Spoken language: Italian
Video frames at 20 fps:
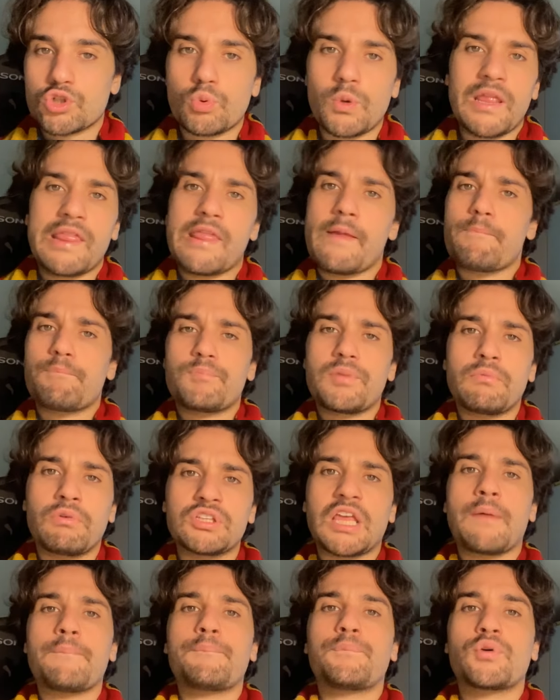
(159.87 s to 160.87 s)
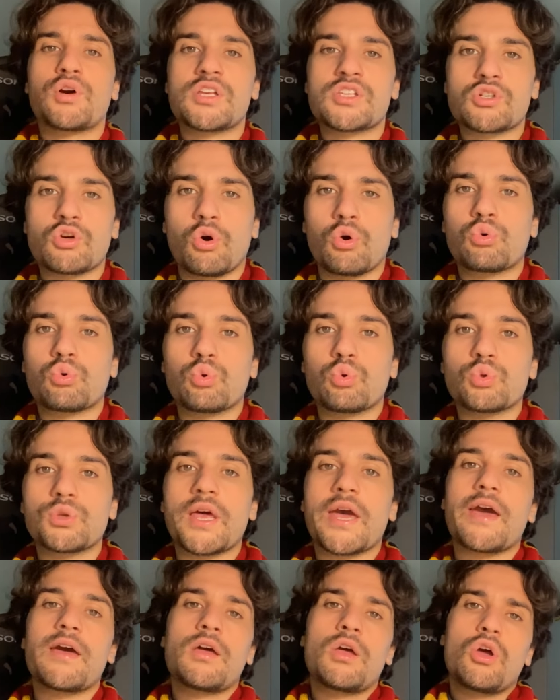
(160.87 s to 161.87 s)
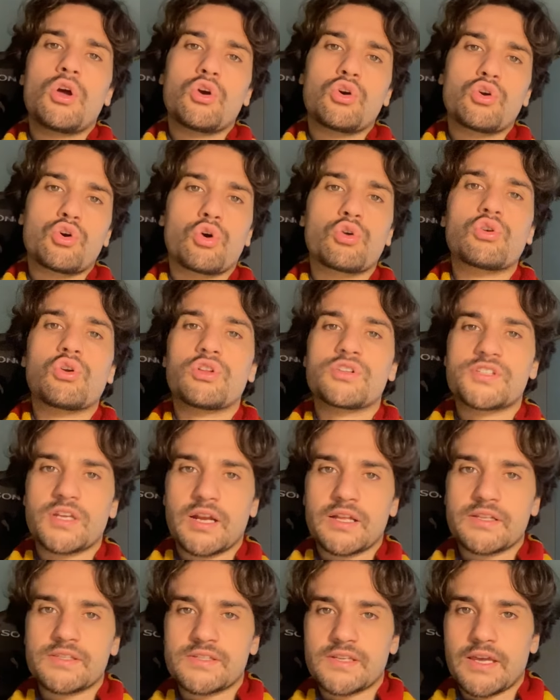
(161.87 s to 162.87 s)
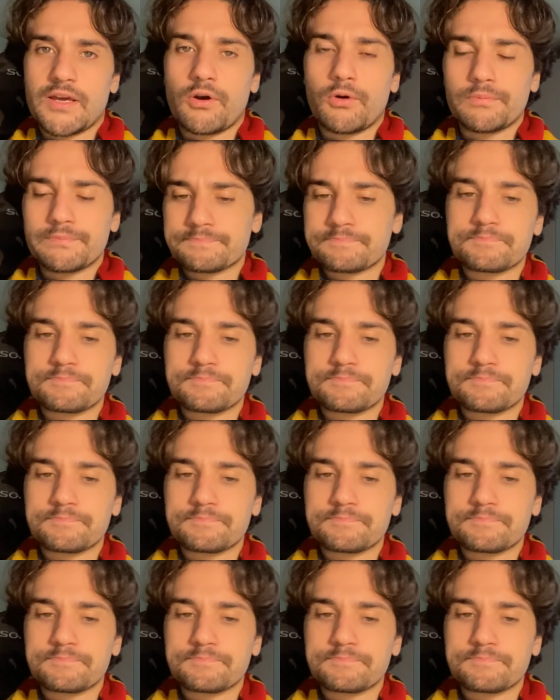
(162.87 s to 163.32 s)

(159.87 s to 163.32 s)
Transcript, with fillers: Quindi primo tempo che si conclude con lo 0-0.